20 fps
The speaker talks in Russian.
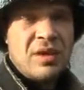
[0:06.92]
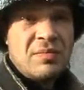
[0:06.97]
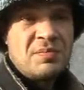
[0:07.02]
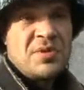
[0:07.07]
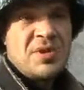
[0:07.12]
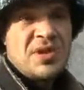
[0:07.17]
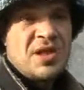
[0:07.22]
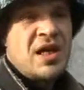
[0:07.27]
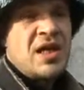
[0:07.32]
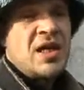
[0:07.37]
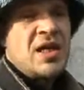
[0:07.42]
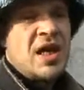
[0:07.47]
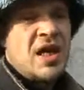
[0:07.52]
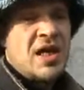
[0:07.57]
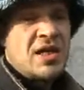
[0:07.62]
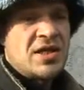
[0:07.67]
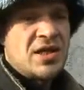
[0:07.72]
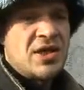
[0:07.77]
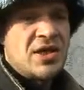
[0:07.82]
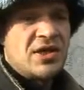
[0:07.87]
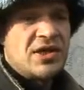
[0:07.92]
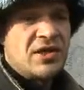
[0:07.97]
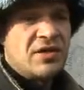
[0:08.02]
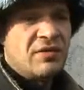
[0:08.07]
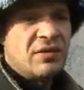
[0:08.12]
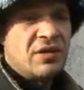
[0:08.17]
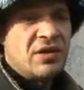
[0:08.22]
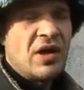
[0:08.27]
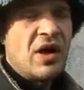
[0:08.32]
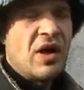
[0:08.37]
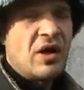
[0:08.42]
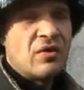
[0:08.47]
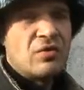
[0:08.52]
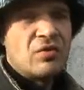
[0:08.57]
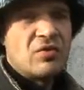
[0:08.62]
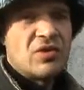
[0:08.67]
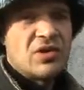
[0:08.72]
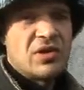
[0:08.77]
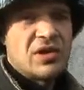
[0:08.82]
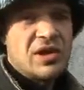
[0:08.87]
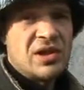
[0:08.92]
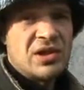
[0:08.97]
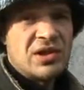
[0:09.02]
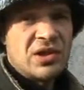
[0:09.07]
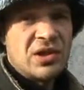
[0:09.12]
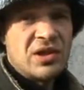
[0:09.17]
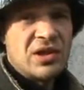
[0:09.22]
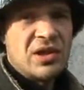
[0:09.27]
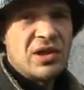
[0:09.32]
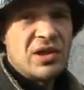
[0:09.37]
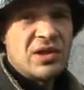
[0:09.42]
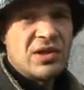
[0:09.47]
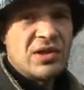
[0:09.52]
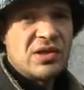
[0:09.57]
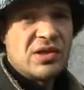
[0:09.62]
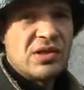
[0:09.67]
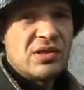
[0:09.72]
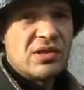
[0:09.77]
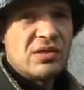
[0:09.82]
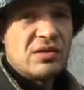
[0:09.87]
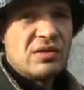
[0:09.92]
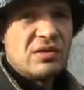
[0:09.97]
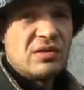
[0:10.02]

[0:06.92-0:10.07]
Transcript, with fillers: Обстоятельства так уж сложились.